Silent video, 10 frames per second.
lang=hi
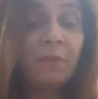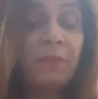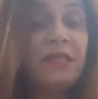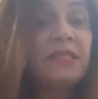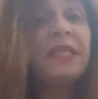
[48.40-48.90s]

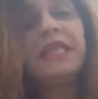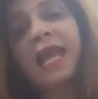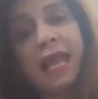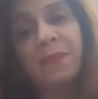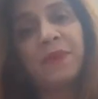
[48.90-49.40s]
पर्सनली
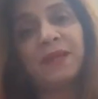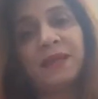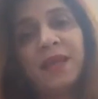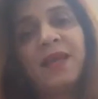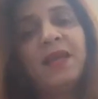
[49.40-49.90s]
हेल्प करते
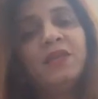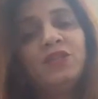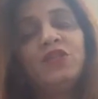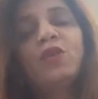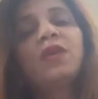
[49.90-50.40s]
हैं
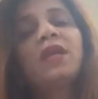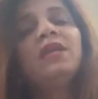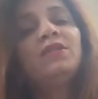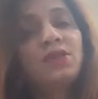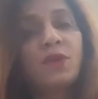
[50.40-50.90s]
जो कि
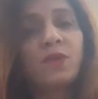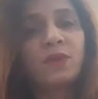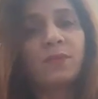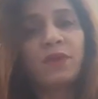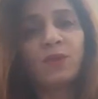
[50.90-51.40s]

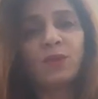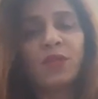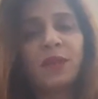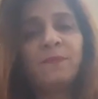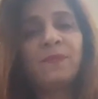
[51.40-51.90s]
ज़रूरतमंद होते
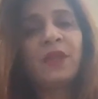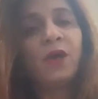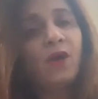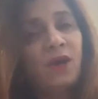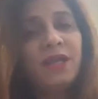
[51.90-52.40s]
हैं
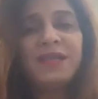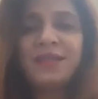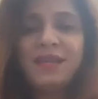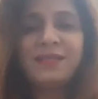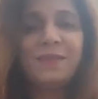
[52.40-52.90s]
और
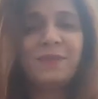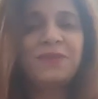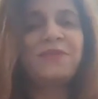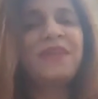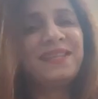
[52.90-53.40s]
ये सब
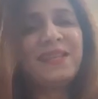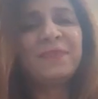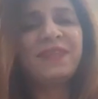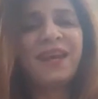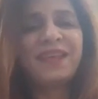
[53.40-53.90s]
कुछ मैं इसलिए
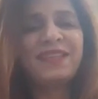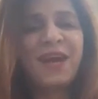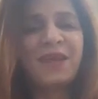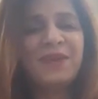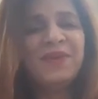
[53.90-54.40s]
बताना चाह
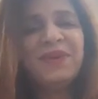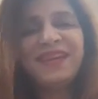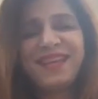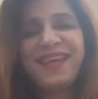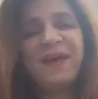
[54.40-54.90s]
रही हूँ
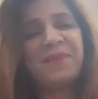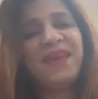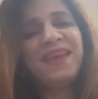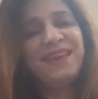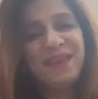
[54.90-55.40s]
कि हमें
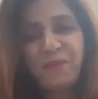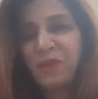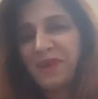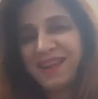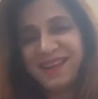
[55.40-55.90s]
ये
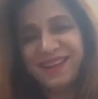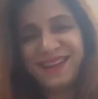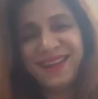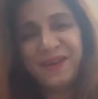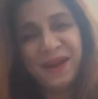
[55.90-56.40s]
बोलने के
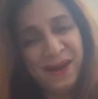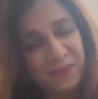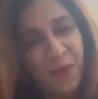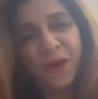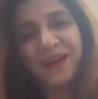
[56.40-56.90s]
लिए
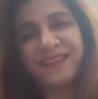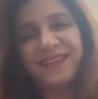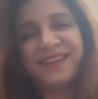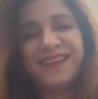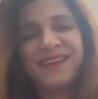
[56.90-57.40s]
मौका
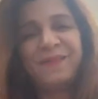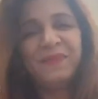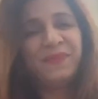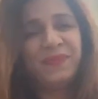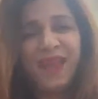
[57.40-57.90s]
दिया गया
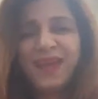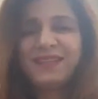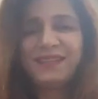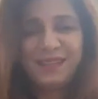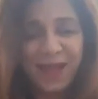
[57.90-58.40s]

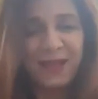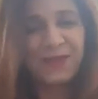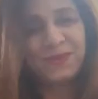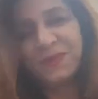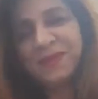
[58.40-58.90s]
थैंक्स थैंक यू
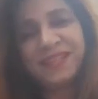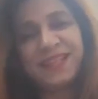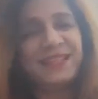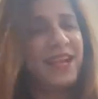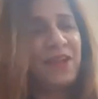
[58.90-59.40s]
सो मच
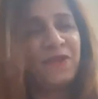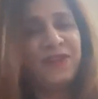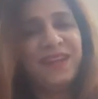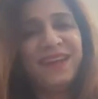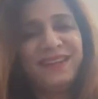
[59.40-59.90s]
सनशाइन ऑफ
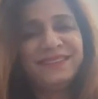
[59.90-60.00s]
इंडिया